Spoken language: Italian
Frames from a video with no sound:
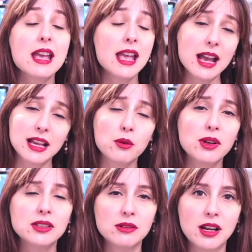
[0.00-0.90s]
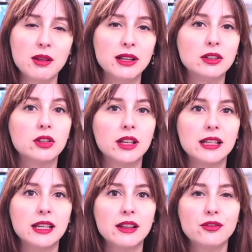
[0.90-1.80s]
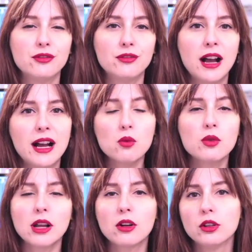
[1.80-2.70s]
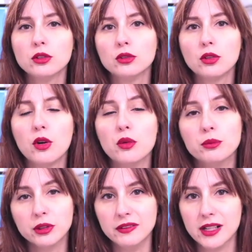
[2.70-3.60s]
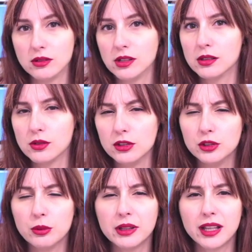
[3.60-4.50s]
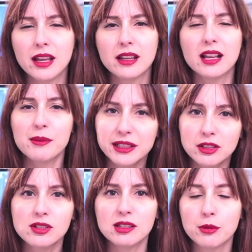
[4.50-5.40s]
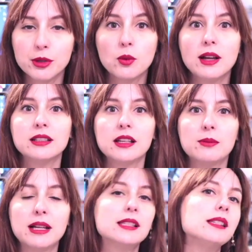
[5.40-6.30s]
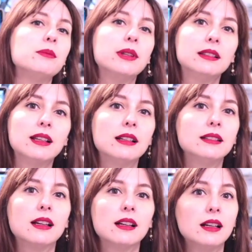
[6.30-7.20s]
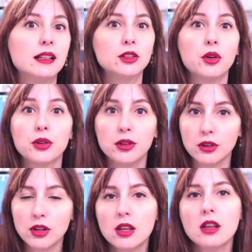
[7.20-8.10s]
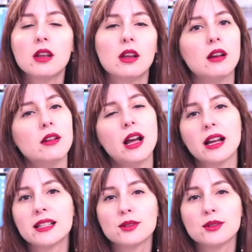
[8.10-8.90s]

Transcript: e anche questo è un elemento che ne fa un racconto un po' diverso dal solito perché chiaramente noi siamo abituati a romanzi ambientati a Tokyo eh, anche